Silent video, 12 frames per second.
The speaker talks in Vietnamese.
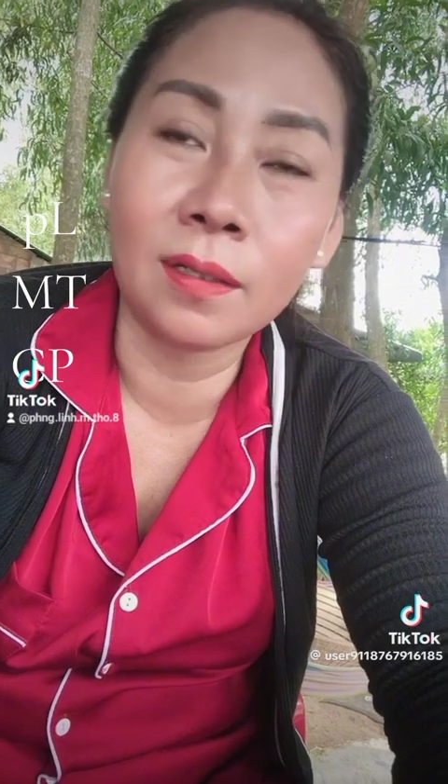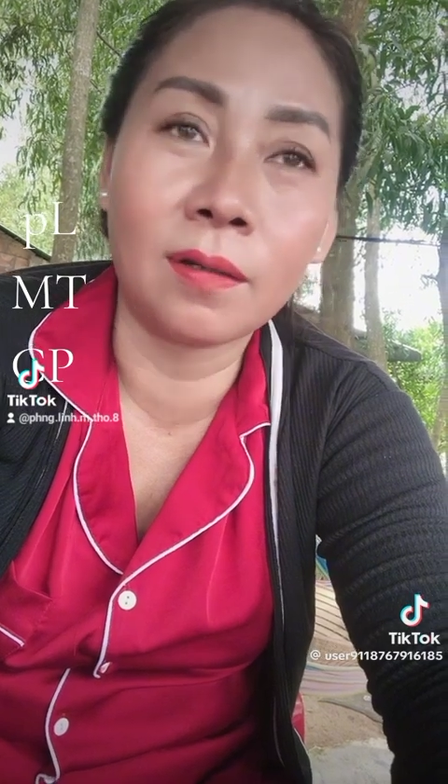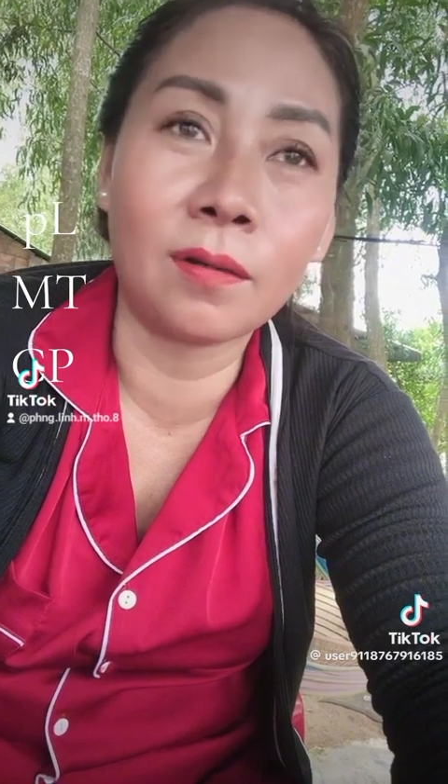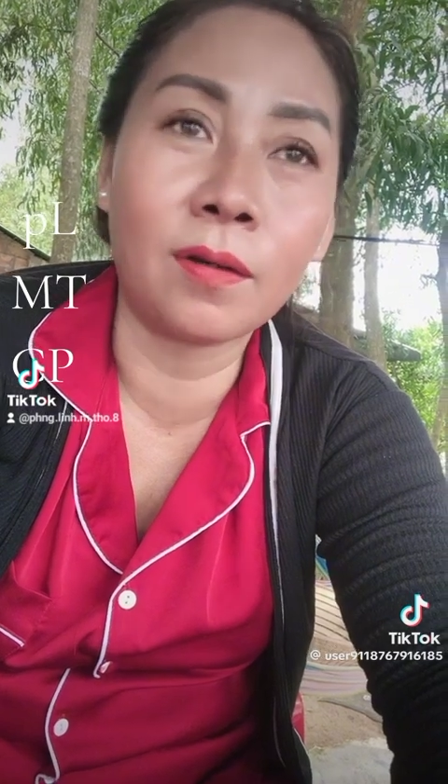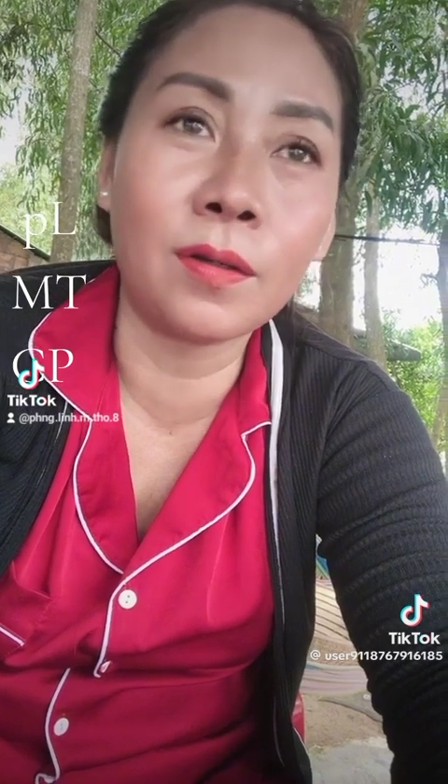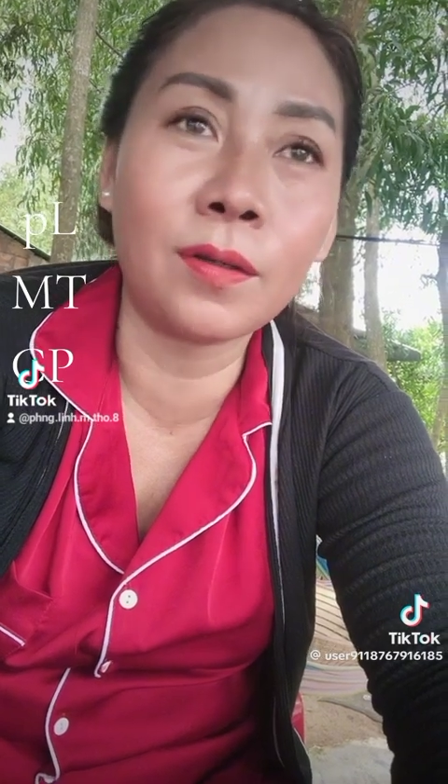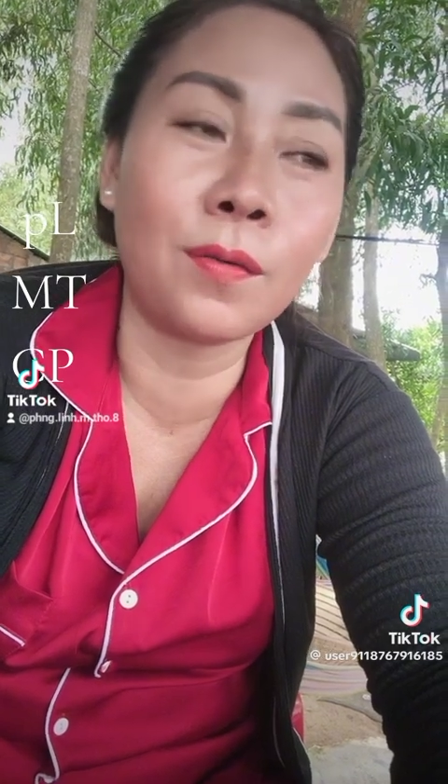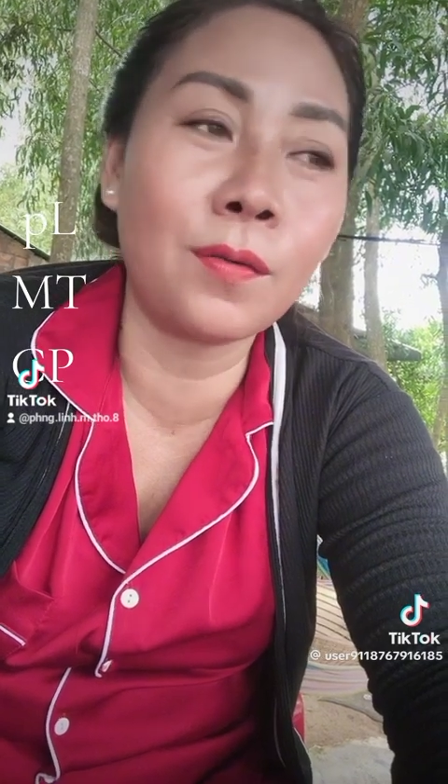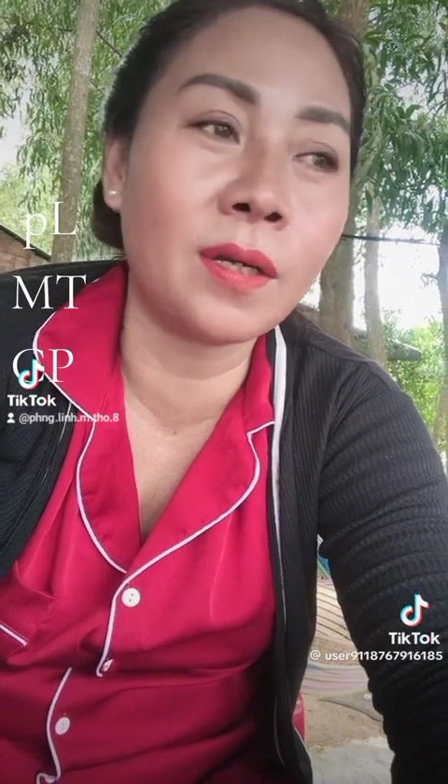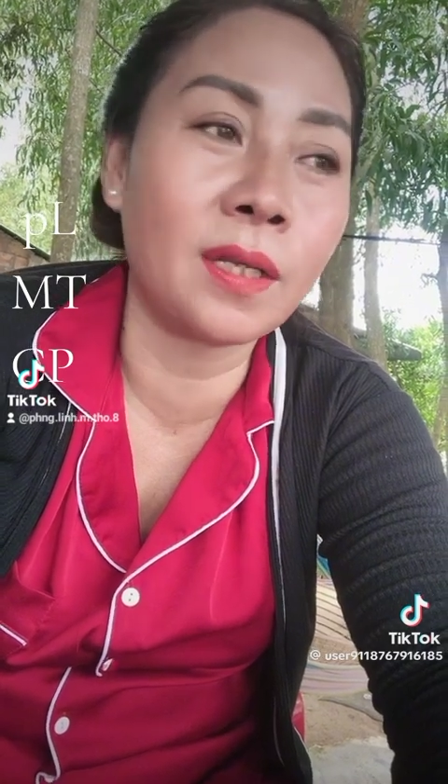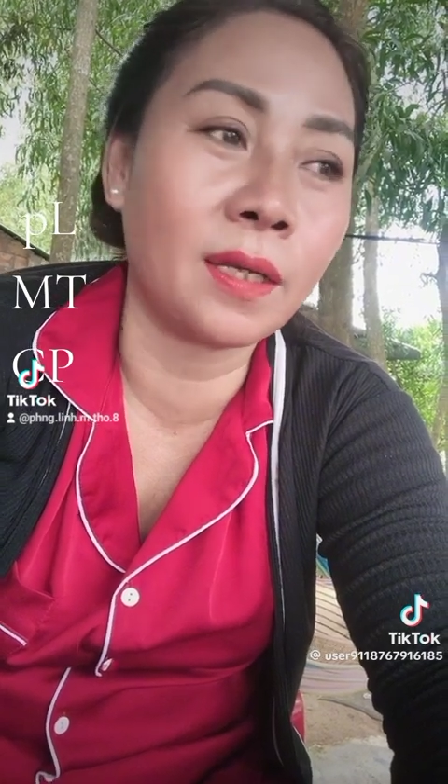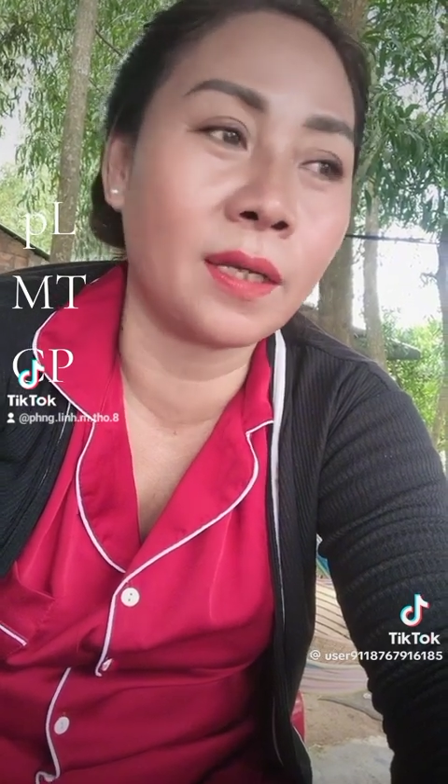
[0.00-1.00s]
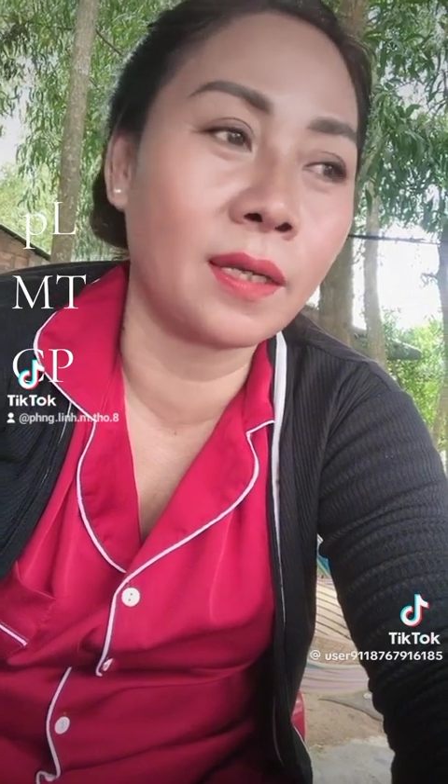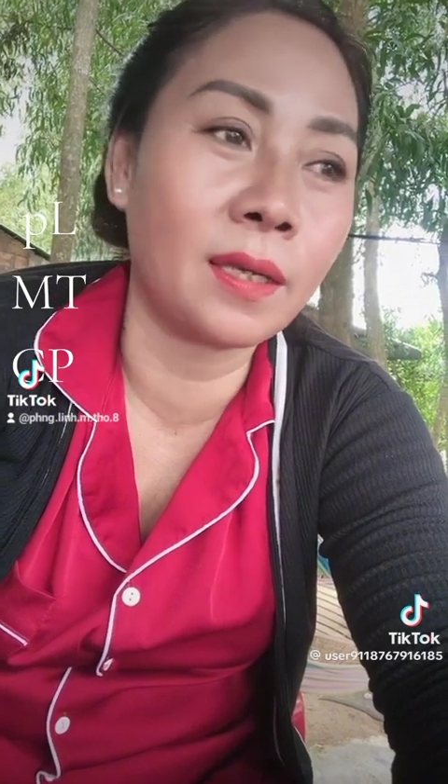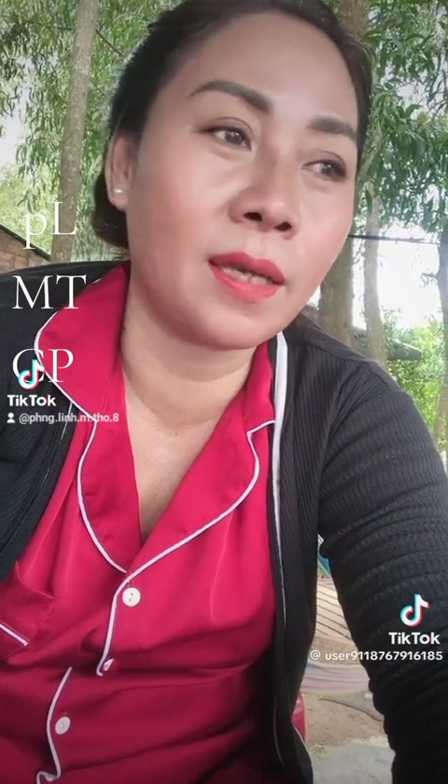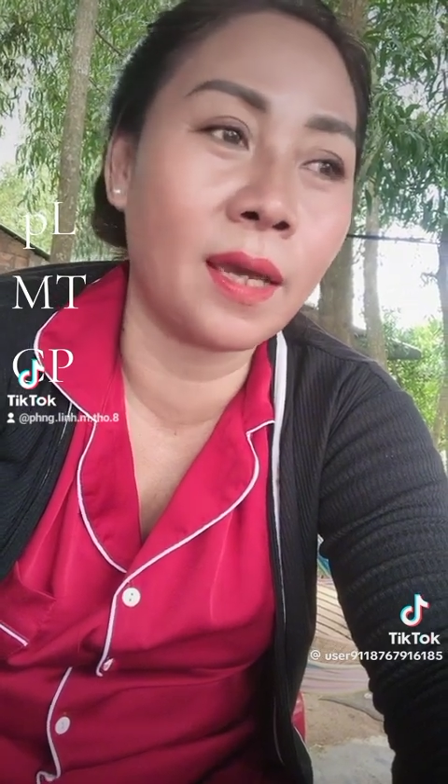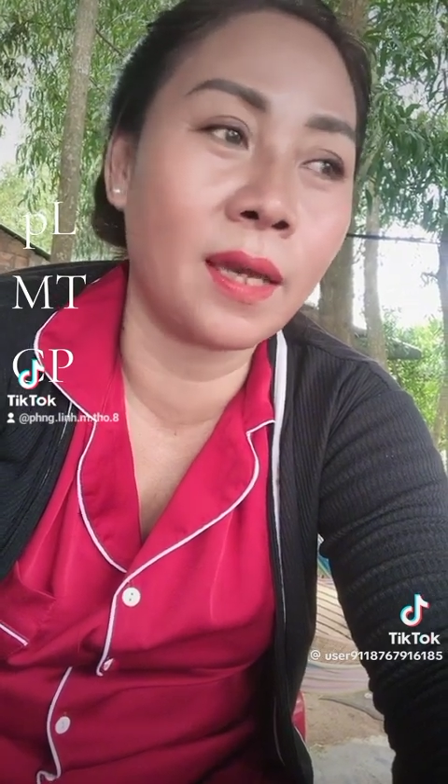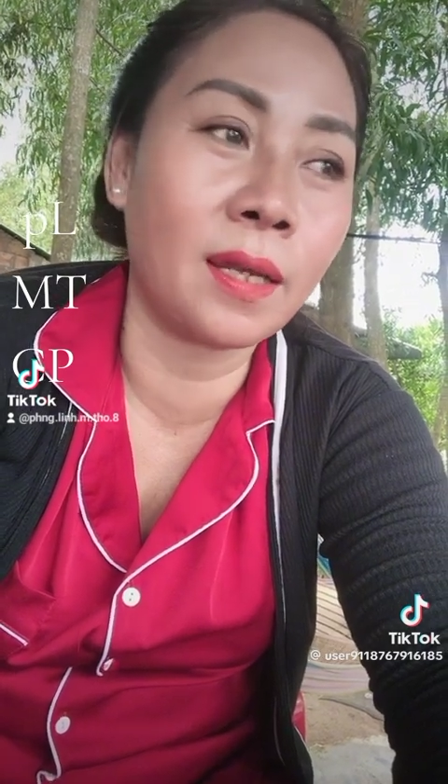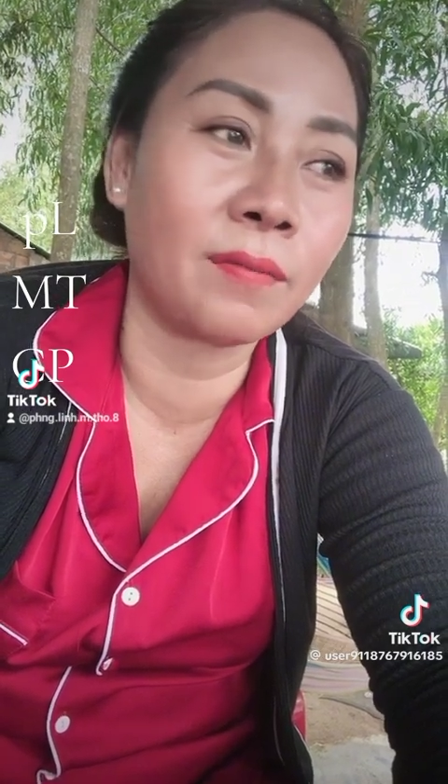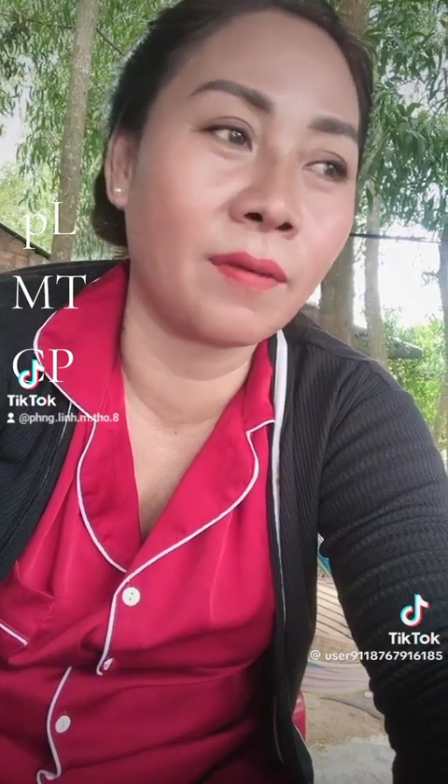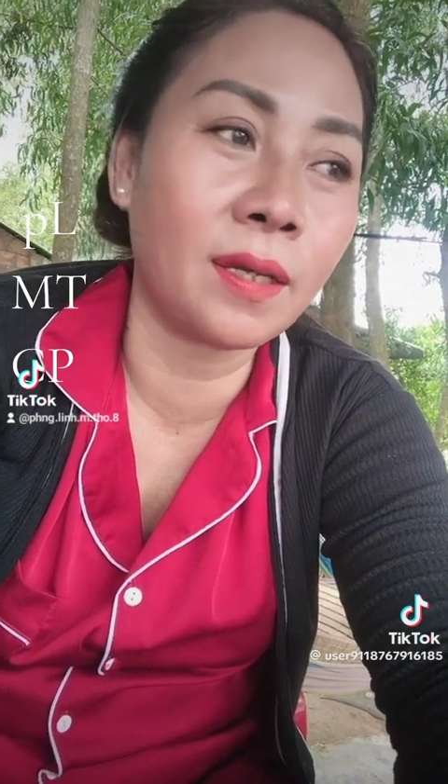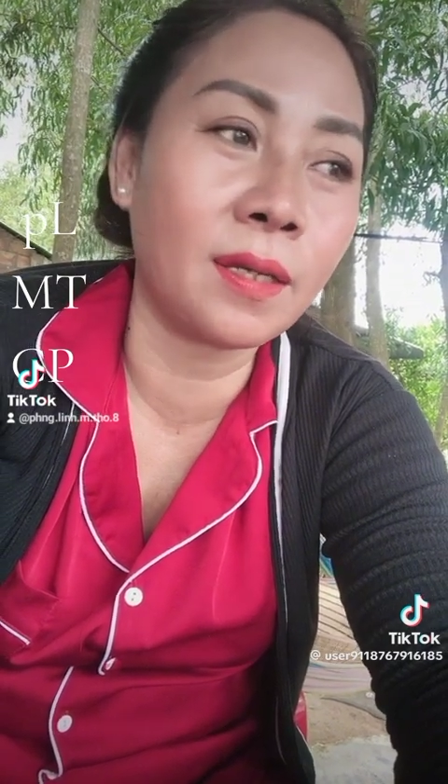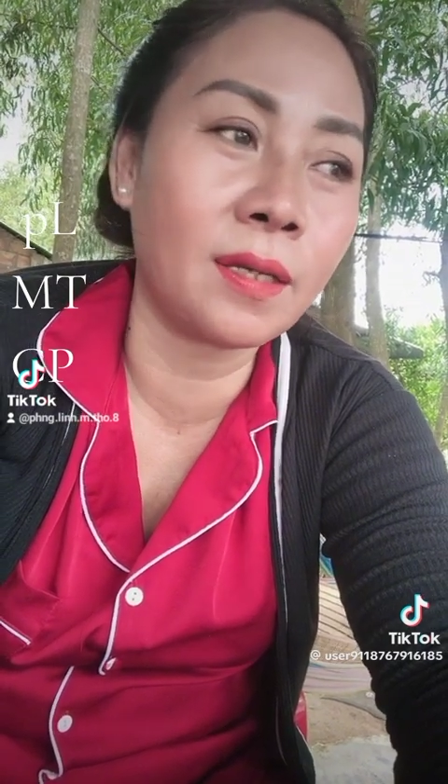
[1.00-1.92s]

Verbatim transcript: còn có chú thì về là phải